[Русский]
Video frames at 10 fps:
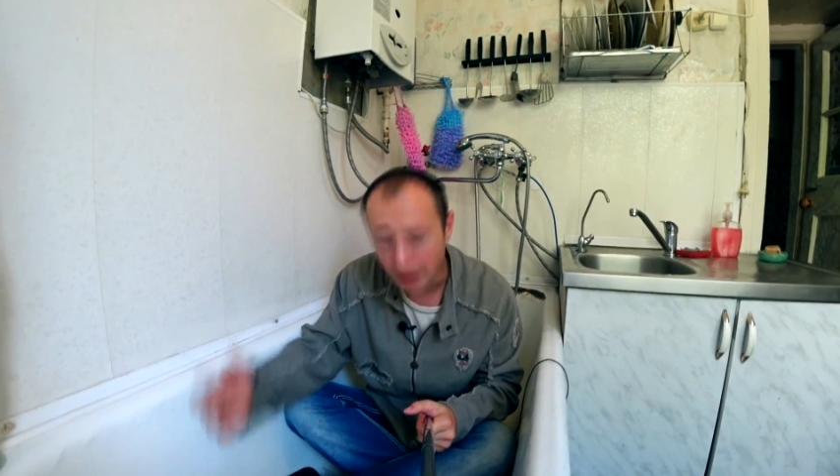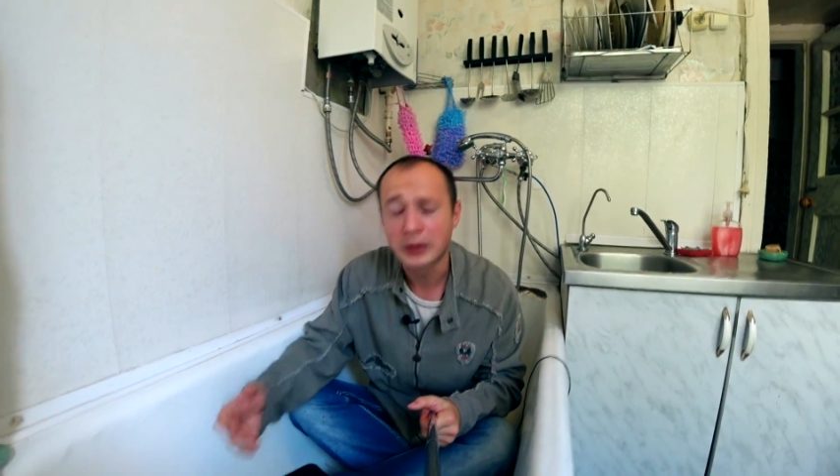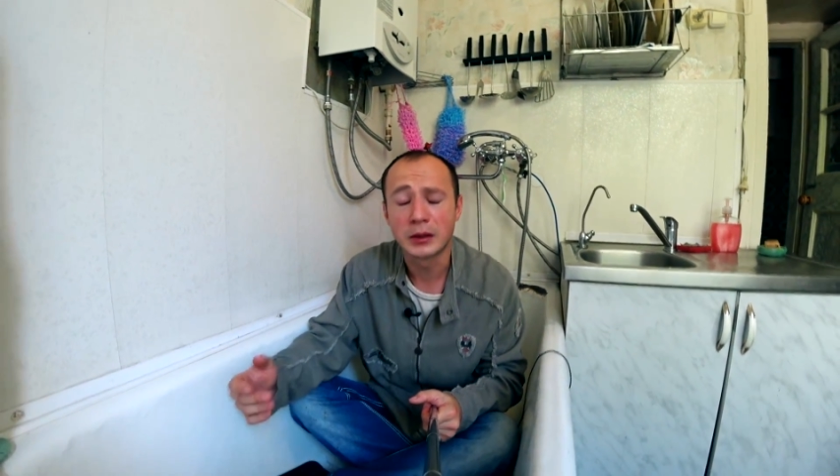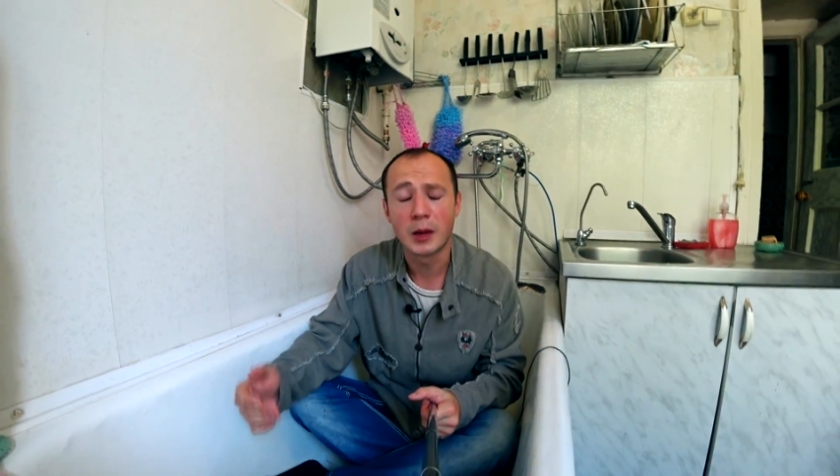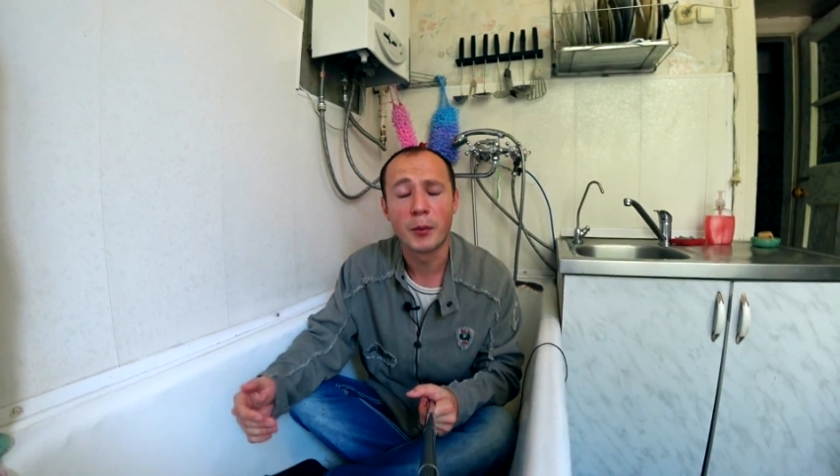
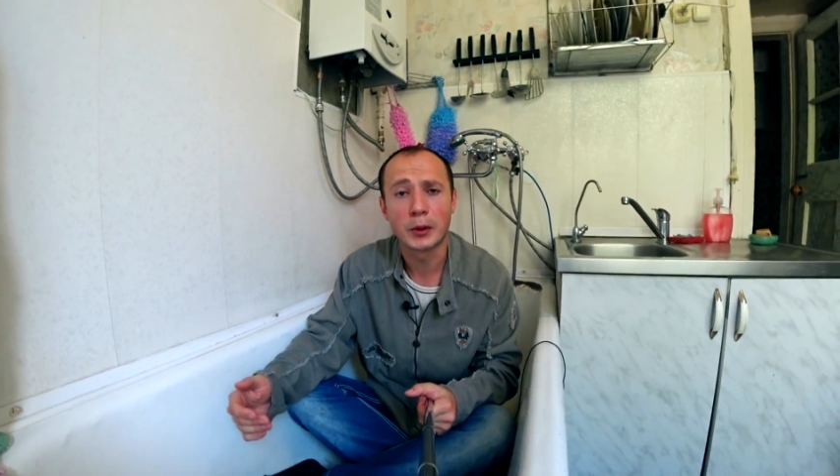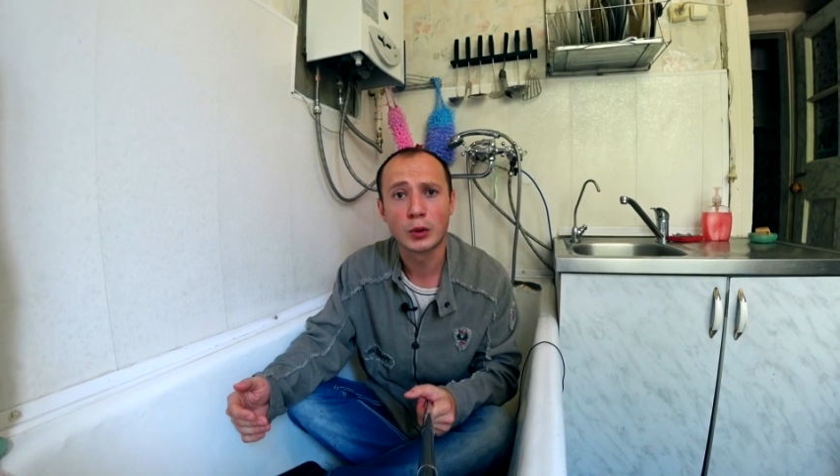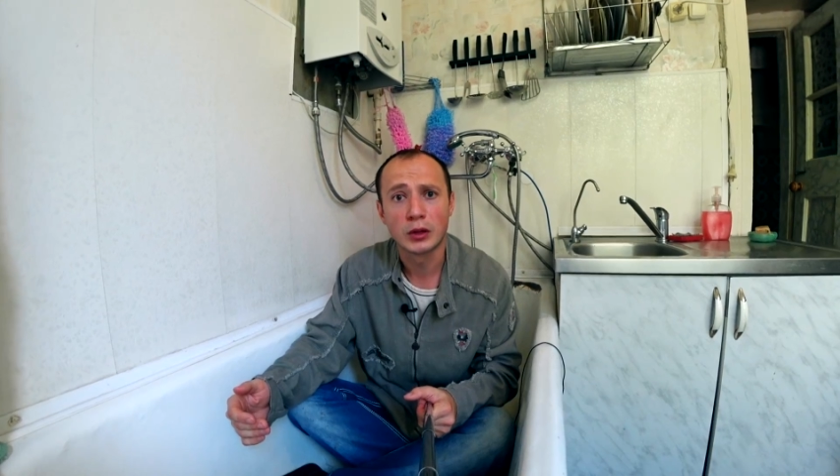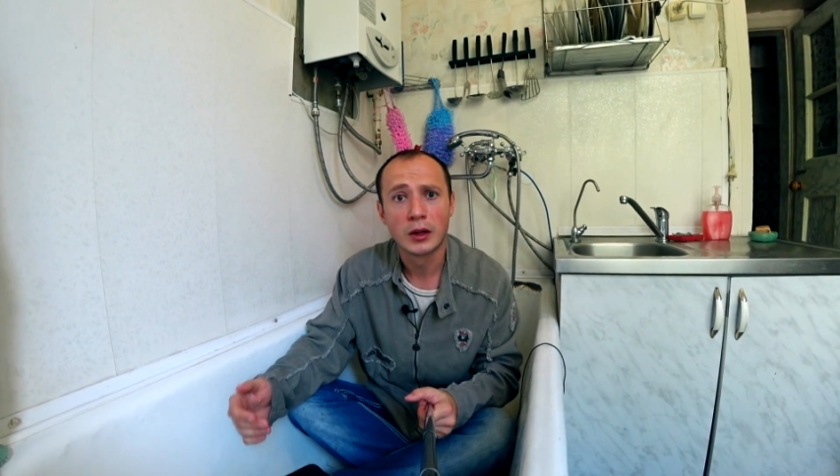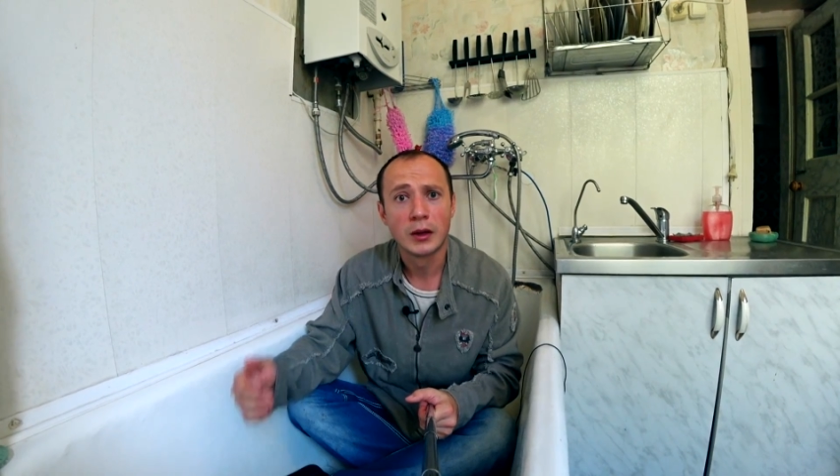это
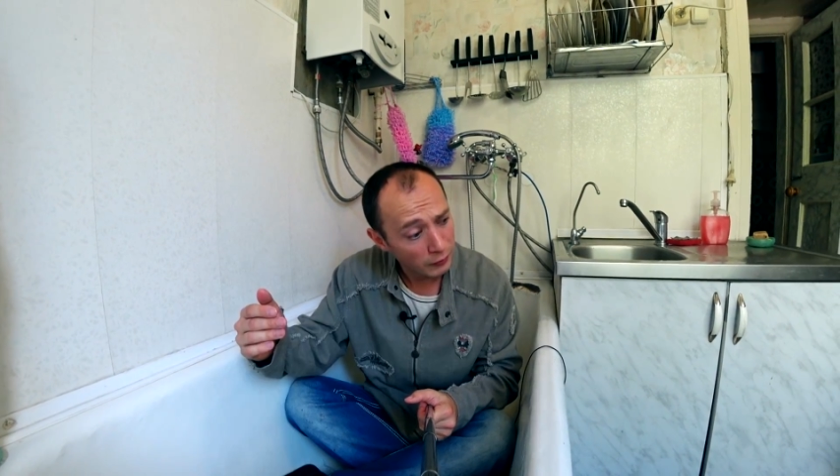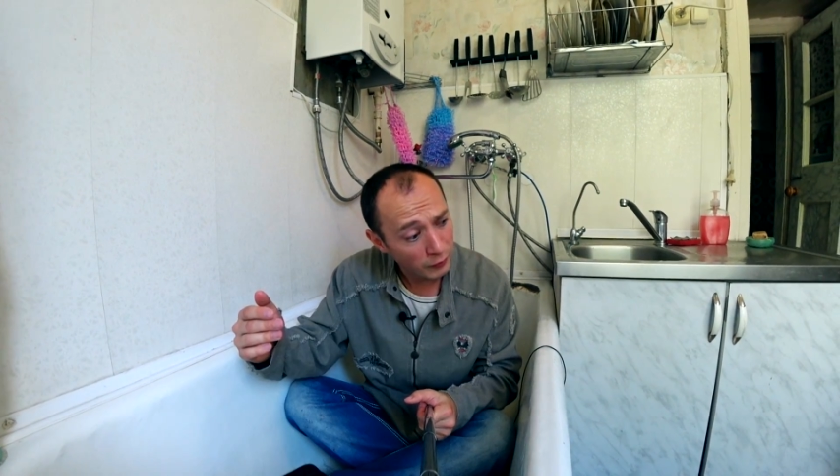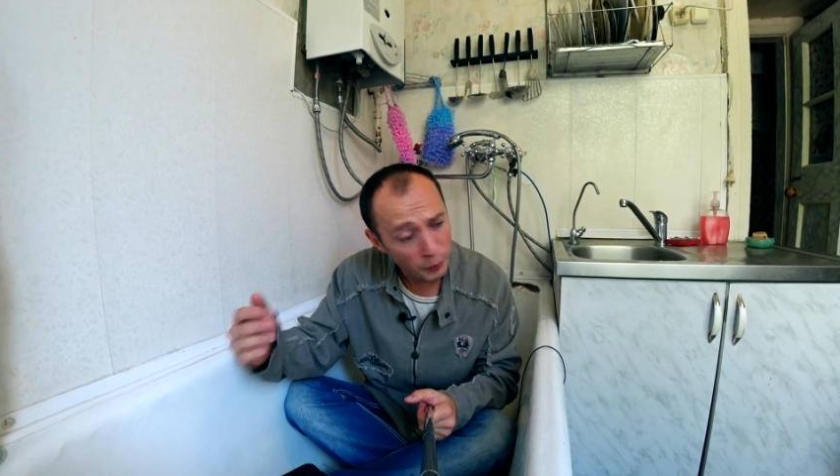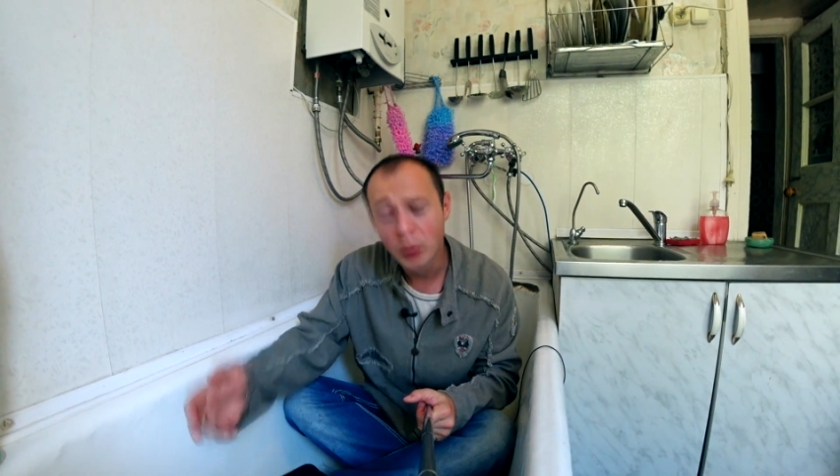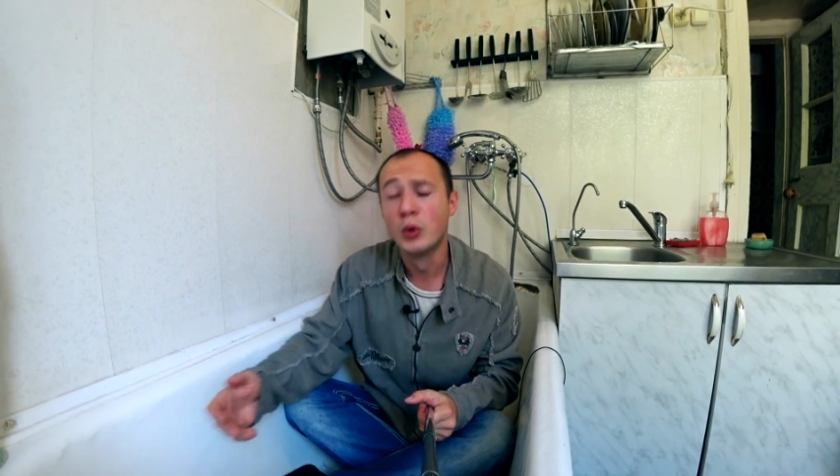наоборот
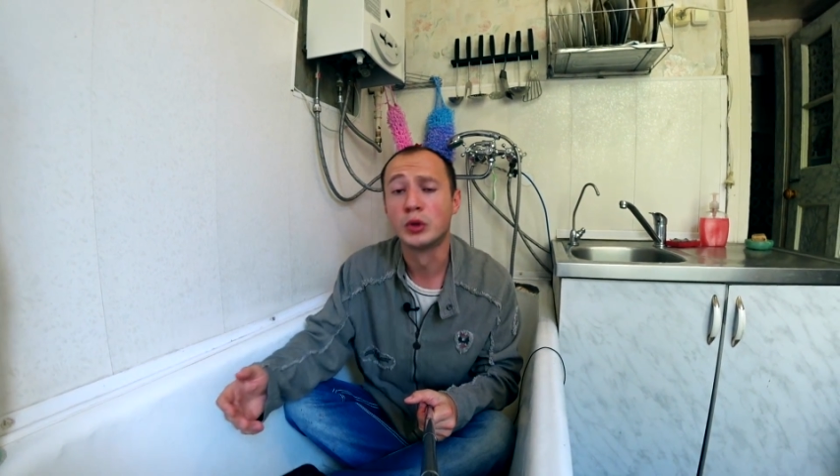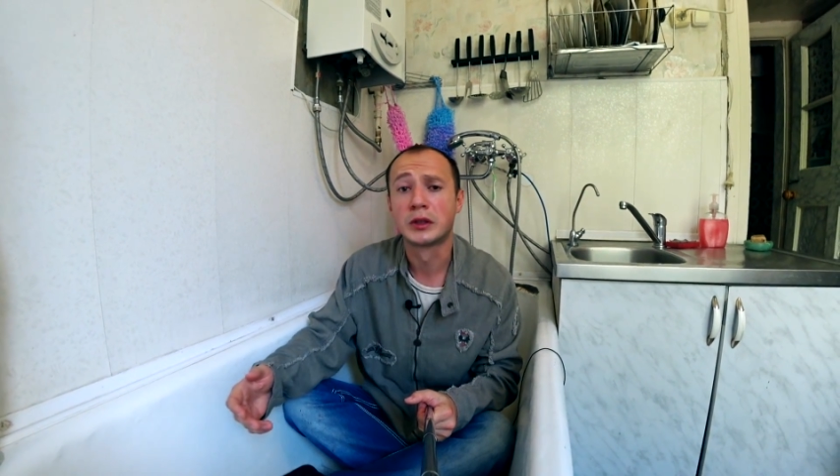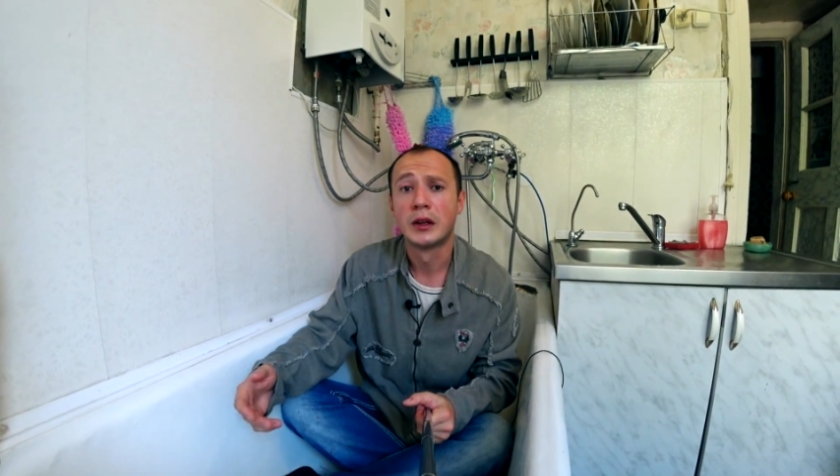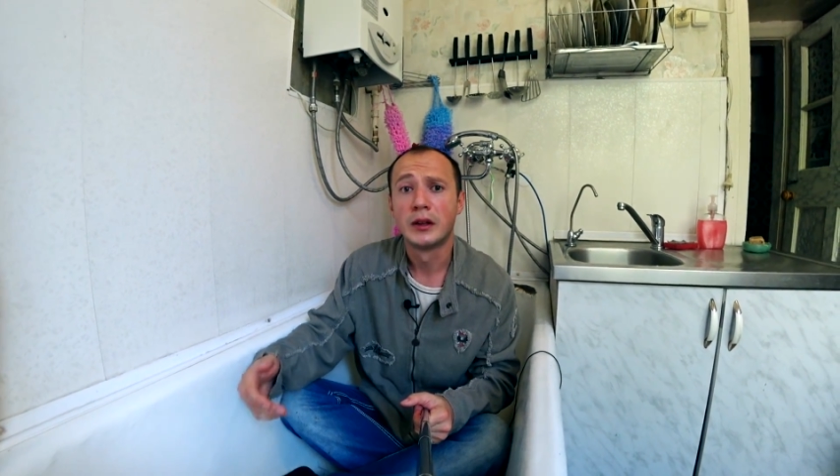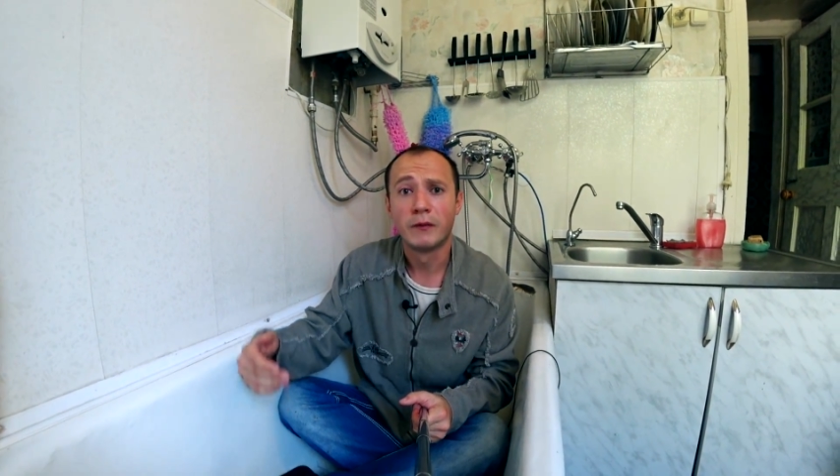Плюс,